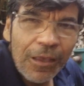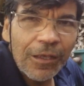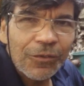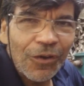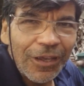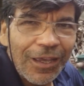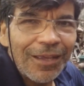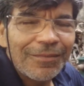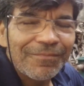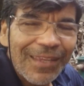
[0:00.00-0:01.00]
Isso
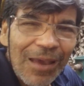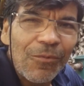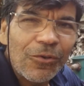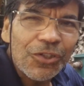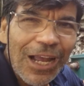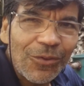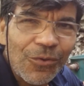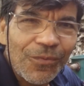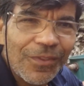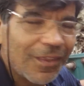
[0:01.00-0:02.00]
aí é muito chato,
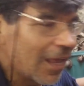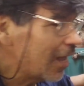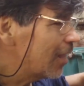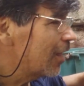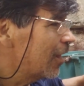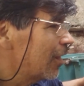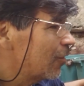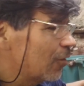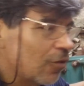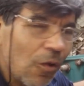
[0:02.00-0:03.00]
né?
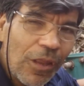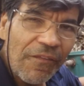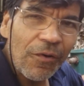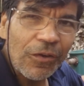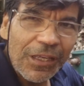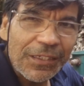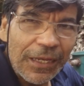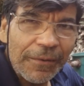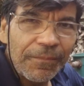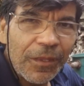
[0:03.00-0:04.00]
Não deve
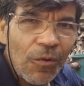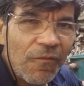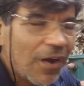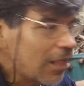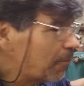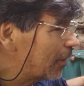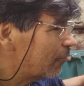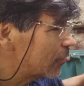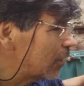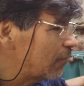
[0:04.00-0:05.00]
acontecer. Então vale a pena
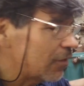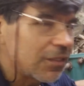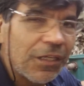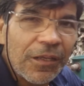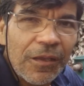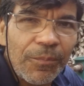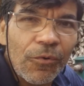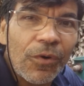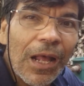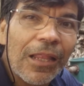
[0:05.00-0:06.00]
você investir em
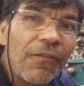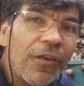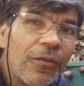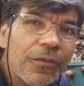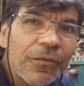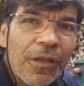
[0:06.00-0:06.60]
procurar alivinos.